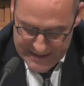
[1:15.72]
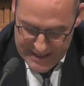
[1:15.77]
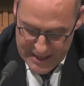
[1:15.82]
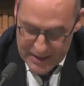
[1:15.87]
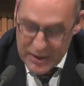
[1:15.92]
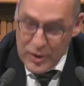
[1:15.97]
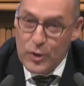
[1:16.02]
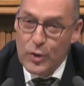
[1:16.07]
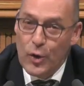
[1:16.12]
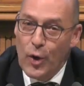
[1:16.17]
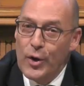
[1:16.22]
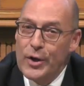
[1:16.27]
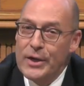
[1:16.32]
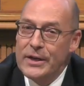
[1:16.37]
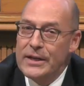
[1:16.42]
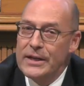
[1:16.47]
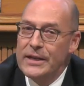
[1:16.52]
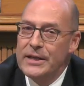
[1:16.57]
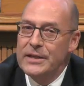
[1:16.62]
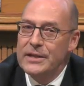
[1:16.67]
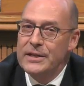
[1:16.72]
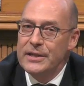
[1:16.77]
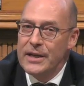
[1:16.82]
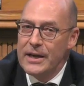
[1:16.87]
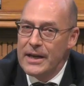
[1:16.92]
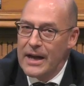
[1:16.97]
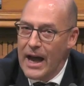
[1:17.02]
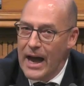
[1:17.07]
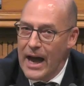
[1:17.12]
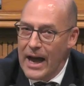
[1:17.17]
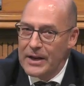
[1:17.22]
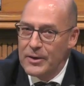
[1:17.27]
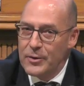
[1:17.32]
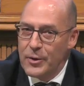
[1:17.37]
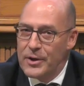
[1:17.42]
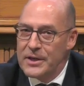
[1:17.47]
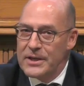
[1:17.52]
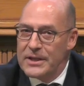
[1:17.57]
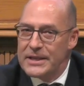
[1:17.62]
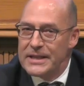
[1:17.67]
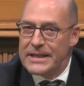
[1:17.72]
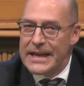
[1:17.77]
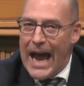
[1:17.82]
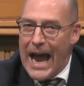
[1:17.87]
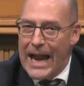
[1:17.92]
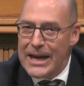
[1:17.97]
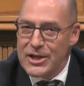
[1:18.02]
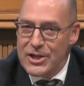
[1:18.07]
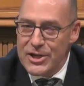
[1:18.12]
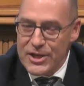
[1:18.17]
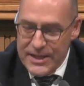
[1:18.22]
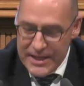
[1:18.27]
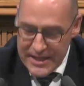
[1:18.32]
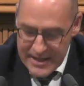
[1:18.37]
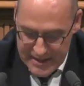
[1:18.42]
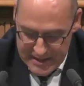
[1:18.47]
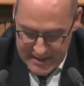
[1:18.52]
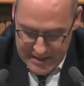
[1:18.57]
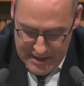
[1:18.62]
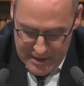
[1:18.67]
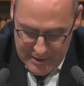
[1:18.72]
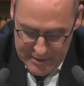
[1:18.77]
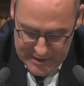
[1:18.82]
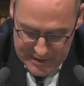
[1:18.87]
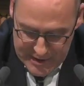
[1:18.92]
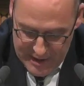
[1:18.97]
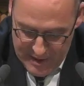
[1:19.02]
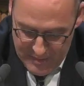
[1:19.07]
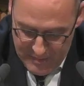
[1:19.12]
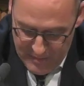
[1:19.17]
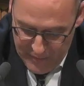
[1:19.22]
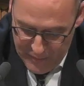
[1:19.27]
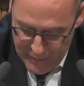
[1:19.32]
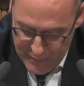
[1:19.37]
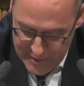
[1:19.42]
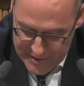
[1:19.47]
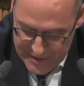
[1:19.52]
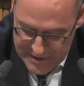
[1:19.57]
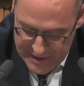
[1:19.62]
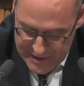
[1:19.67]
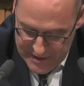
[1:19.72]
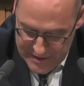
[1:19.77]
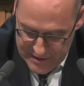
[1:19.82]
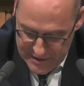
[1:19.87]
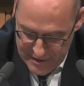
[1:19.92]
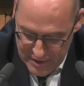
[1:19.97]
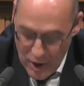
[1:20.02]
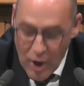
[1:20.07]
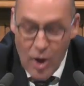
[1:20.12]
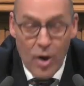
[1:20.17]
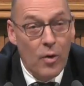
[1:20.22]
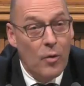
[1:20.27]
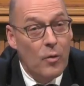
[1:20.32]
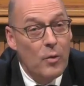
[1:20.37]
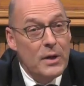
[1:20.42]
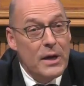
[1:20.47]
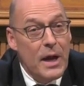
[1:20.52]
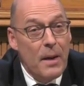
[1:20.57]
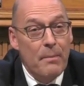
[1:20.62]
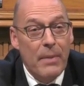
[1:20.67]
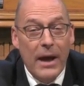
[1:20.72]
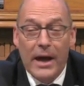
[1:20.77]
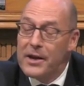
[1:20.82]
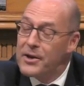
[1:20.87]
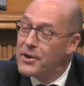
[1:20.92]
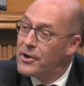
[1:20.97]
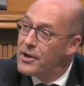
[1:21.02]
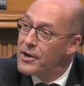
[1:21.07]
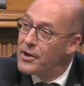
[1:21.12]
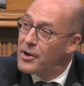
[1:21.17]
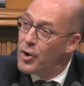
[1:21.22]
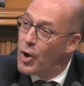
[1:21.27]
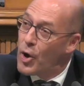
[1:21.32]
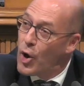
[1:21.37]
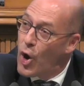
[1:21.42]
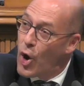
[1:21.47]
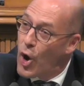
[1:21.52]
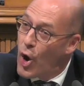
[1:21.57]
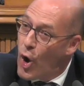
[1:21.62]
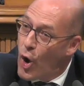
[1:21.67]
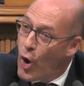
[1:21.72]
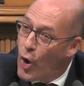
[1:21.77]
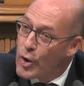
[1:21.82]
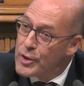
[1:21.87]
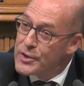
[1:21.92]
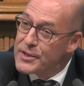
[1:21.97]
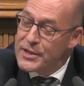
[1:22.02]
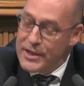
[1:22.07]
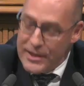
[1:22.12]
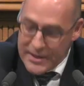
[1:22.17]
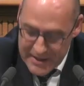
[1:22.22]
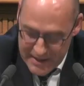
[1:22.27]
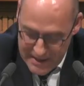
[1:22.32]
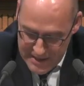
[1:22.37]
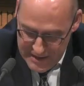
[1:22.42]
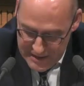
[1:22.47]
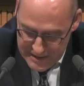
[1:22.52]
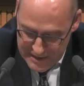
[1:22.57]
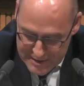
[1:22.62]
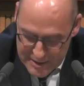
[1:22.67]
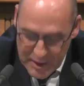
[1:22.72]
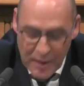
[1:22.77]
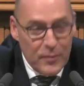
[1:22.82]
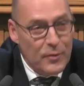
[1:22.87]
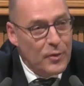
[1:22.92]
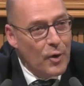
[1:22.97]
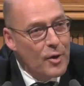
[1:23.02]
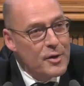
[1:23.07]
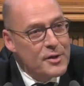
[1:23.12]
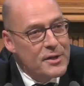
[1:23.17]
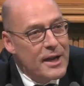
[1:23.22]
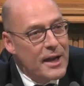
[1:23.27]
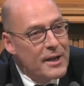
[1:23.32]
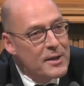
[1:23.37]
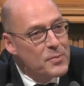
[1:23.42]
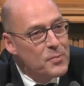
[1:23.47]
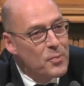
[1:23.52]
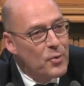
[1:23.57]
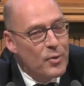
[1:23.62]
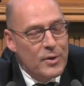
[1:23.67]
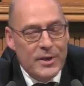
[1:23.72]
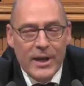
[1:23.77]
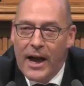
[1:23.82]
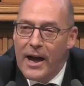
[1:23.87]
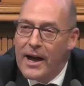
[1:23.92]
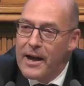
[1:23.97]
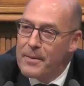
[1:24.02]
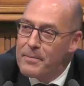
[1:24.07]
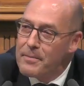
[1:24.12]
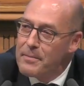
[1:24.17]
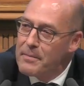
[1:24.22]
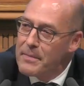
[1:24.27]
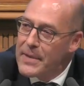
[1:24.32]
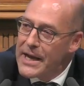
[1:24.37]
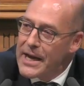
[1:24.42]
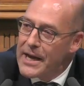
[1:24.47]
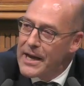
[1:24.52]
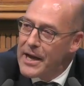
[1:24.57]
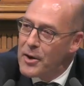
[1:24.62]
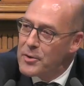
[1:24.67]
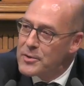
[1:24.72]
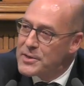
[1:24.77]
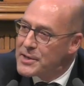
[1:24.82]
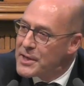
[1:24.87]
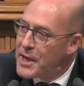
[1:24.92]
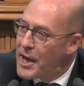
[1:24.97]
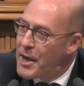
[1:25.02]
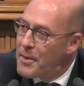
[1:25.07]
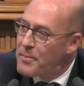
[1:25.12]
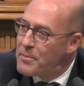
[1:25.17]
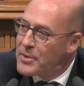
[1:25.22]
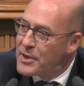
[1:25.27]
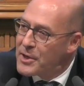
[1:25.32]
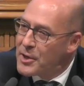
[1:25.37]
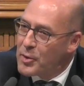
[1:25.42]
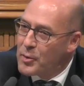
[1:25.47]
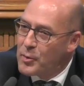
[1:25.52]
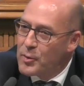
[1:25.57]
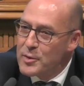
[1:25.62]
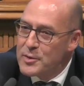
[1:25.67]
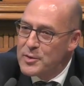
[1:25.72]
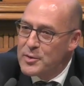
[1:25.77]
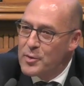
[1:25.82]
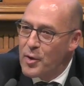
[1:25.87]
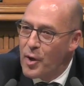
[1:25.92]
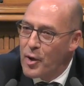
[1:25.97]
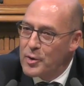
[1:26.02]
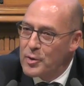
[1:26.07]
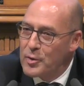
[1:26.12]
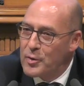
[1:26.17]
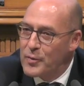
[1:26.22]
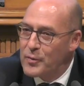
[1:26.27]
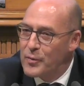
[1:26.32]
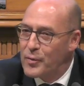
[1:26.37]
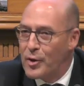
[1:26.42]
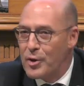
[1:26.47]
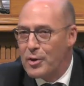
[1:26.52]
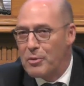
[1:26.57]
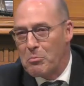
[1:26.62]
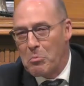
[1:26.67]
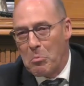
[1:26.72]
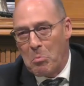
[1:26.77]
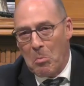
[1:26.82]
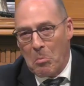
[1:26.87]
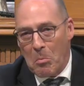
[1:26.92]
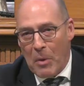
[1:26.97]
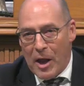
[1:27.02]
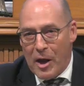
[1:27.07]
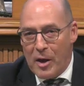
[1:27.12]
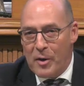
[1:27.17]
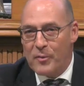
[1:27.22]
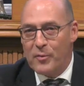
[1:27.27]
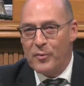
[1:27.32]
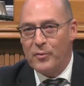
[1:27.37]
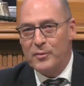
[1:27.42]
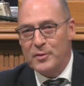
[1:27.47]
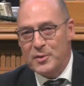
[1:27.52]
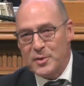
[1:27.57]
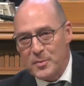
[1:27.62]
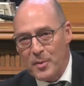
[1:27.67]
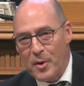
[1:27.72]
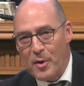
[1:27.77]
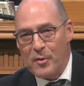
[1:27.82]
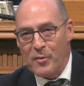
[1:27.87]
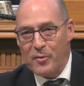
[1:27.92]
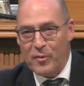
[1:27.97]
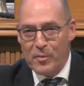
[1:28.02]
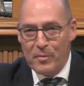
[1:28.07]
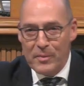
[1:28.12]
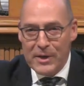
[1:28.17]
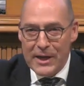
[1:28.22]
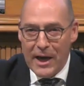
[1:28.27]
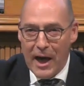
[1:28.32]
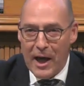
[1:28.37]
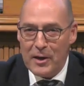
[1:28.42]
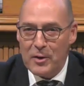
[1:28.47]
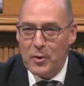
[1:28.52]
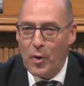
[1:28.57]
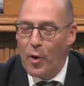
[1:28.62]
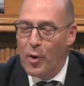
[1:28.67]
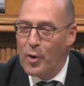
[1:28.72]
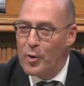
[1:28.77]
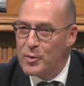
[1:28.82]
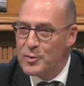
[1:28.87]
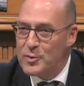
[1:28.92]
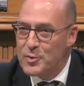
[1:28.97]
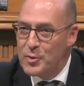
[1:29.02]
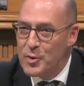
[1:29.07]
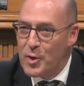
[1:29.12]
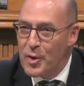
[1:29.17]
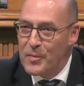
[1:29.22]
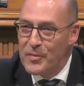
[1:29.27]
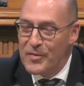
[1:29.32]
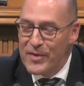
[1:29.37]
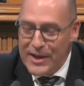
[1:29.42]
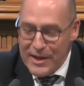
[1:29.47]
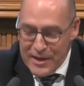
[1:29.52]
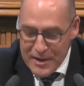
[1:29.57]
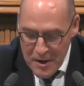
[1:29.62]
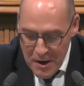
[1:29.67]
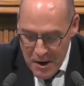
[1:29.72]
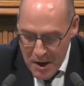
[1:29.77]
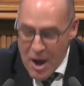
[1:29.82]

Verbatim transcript: der deutlich, einen deutlichen Anstieg der Ausgaben vorsieht und dabei noch äußert, dass auf Deutschland pro Jahr mehr Ausgaben in der Größenordnung von 11, 12 Milliarden Euro zukommen werden,